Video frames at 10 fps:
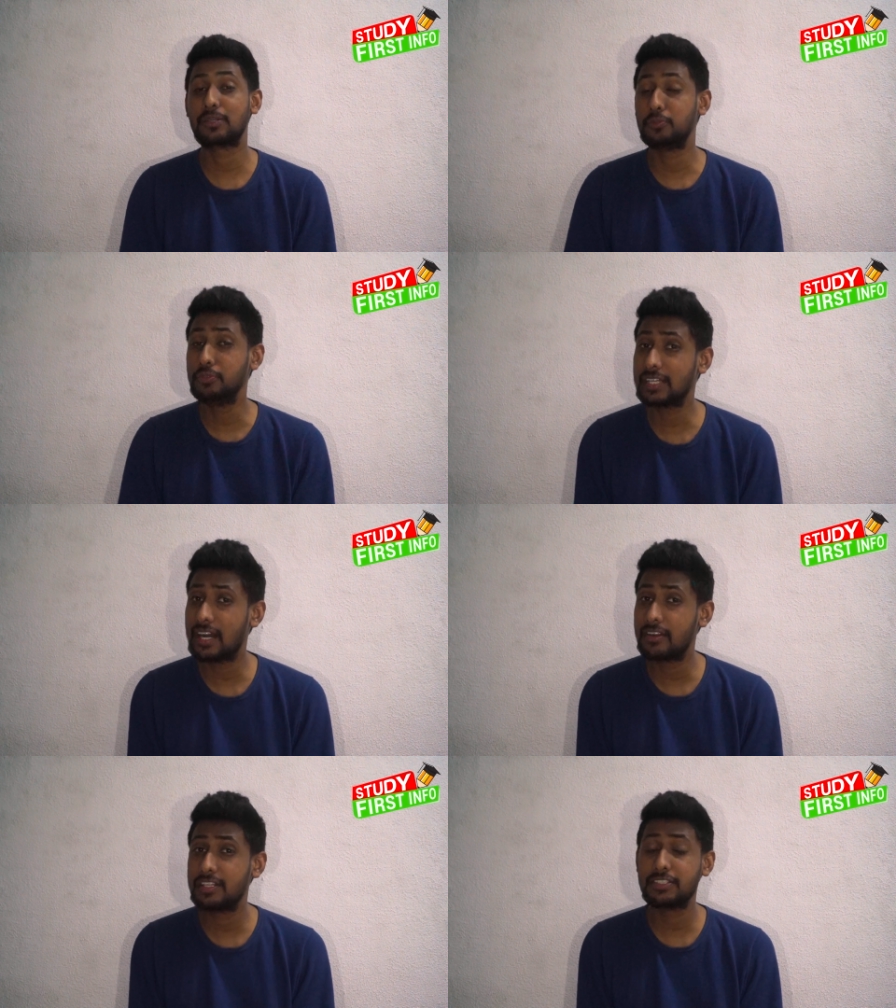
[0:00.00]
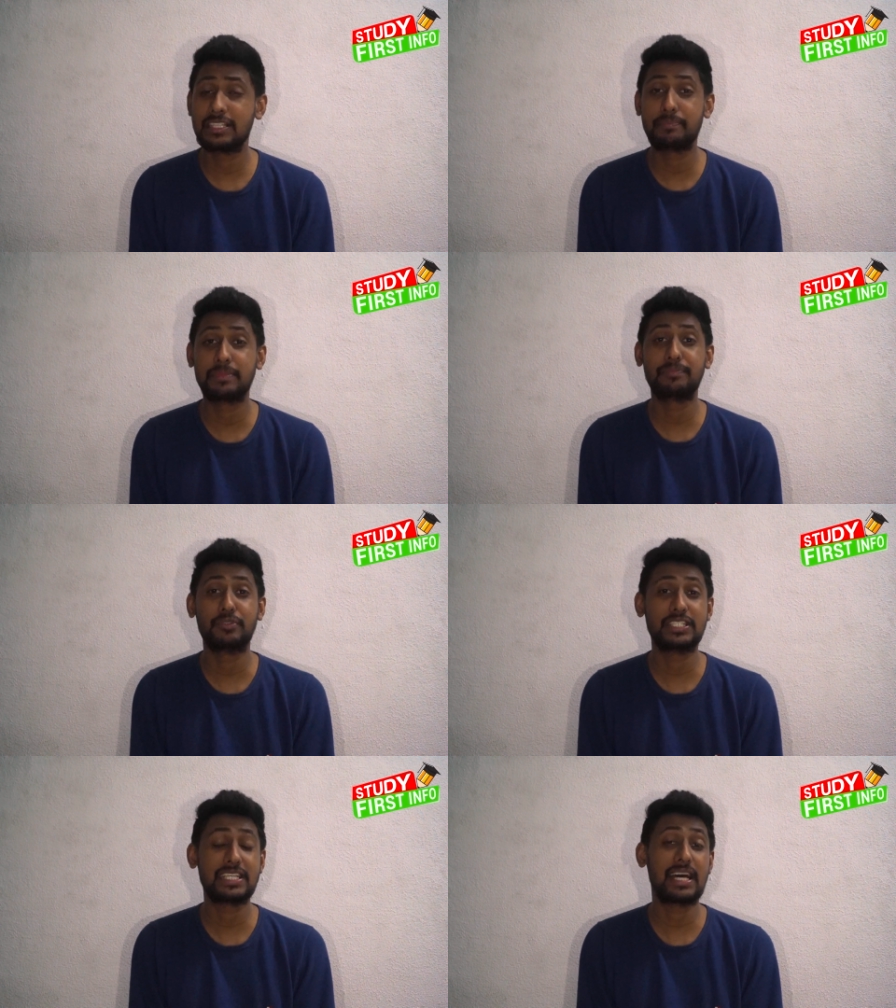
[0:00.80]
যে কোনো কারণে যদি আপনি
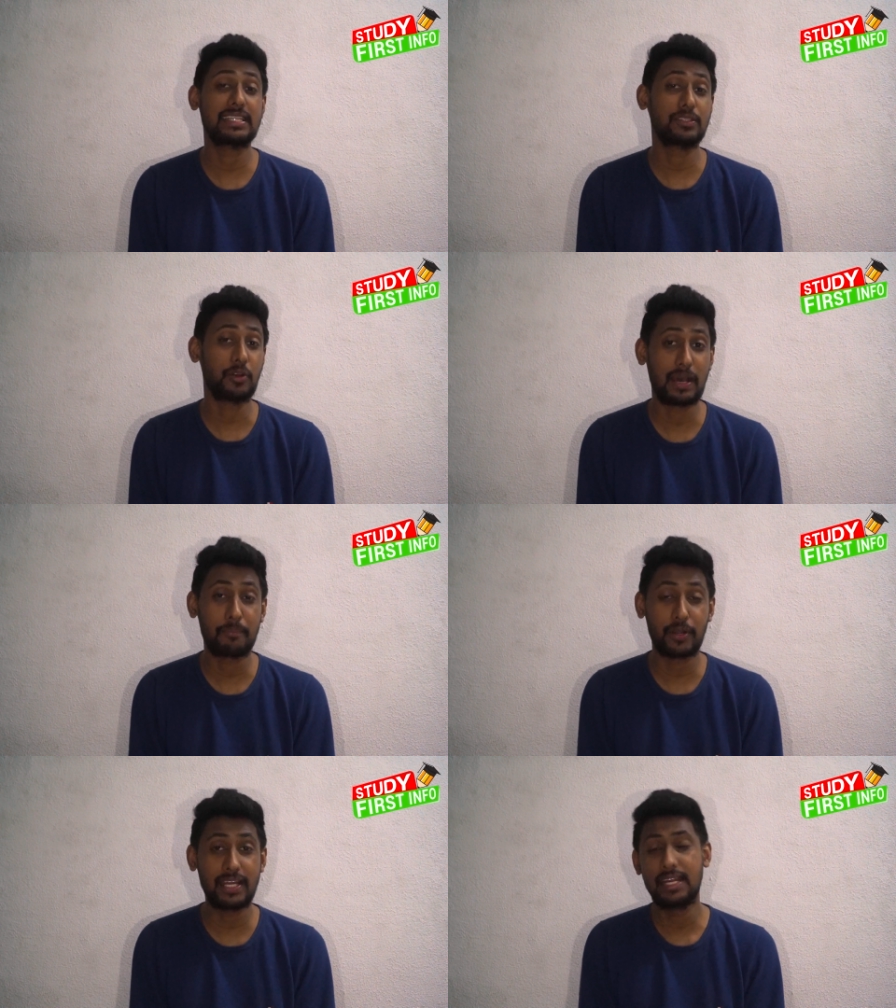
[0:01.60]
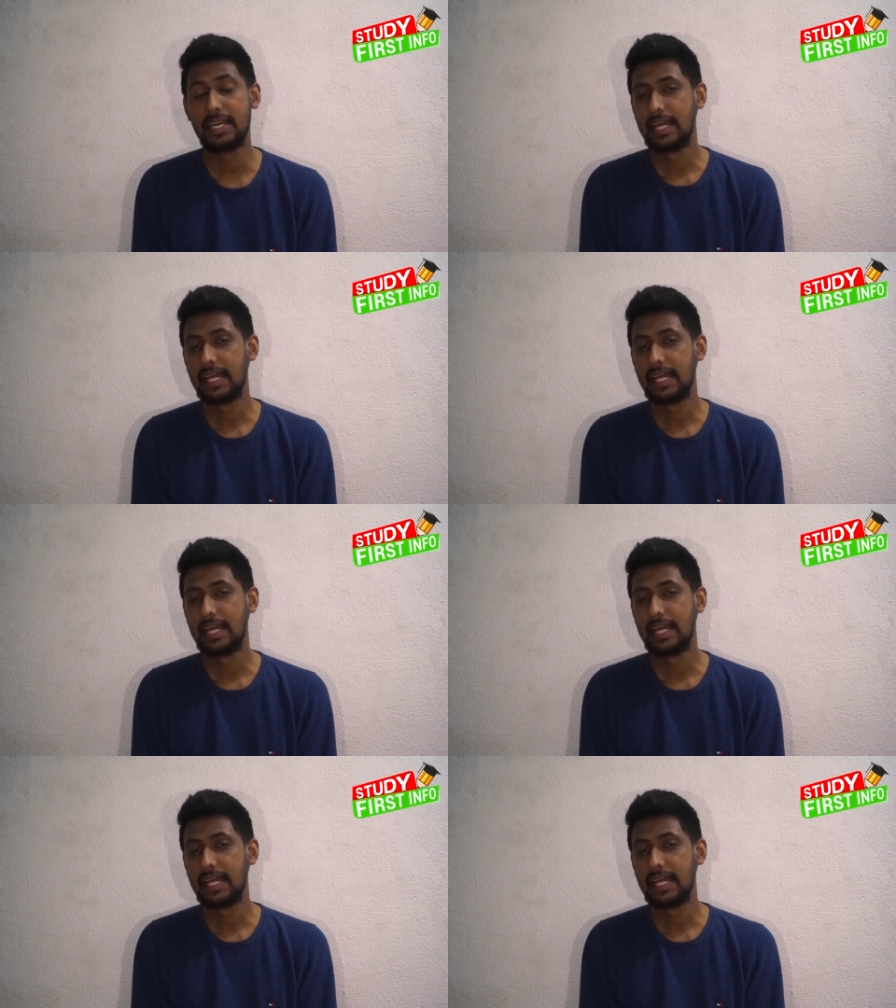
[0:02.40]
পুলিশের হাতে ধরা পড়েন